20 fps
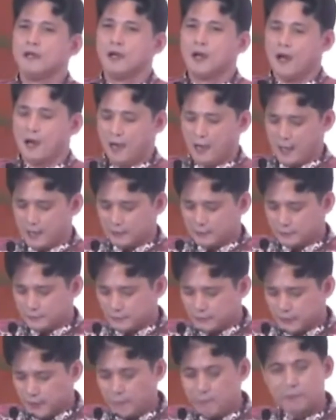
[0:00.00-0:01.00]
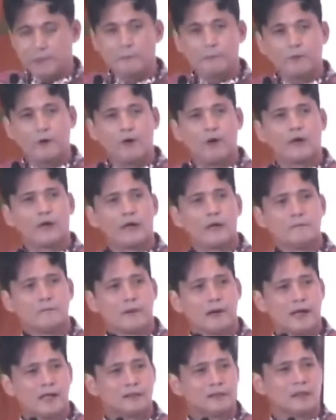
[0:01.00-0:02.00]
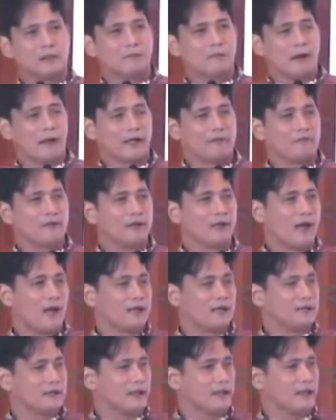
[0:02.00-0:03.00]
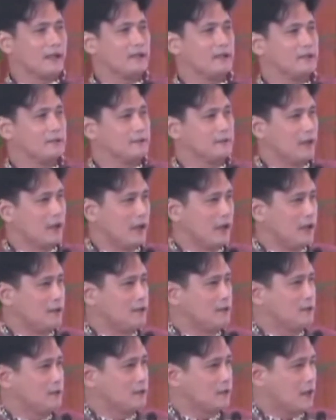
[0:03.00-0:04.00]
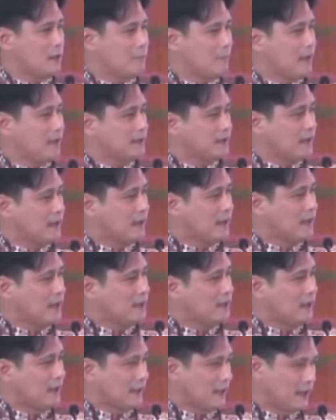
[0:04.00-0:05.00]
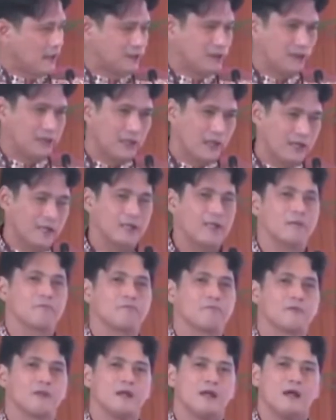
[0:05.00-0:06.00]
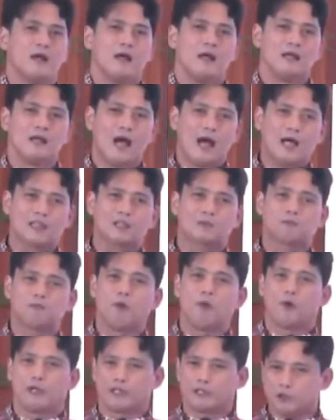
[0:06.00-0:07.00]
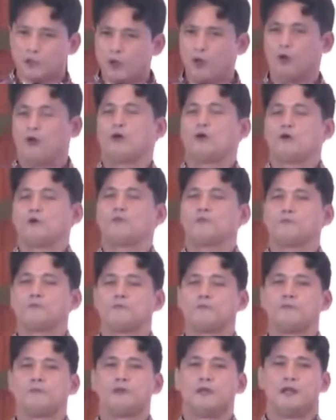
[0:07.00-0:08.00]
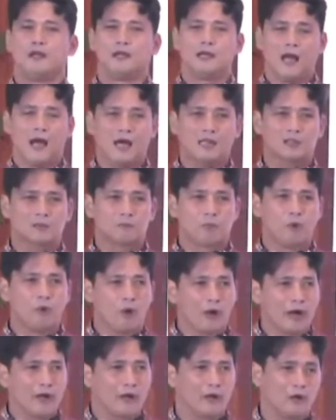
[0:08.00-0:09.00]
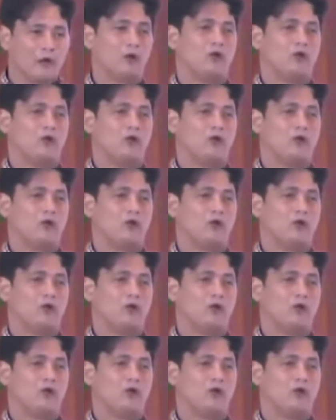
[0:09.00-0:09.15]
at siyempre po kay Brother Mike Bilarde ng kapatiran ng El Shaddai. Lahat po ito, lahat po kayo,